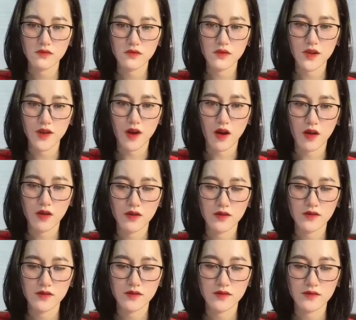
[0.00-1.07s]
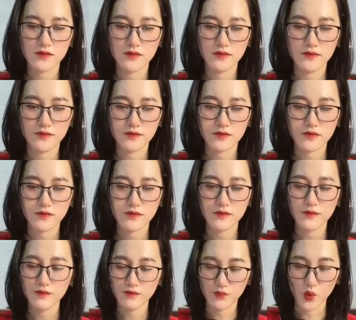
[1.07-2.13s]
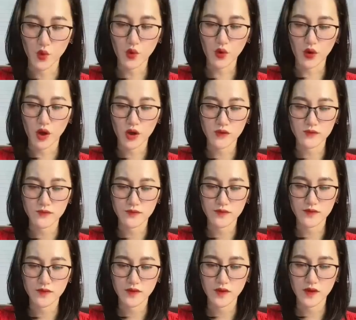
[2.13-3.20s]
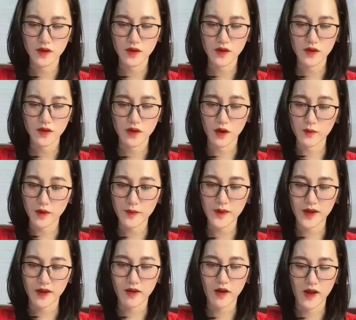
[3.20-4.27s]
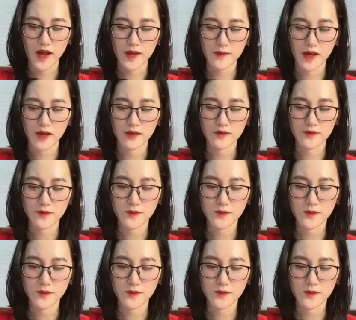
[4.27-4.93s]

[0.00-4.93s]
Người đó Bố của con Con biết mẹ đang hỏi ai mà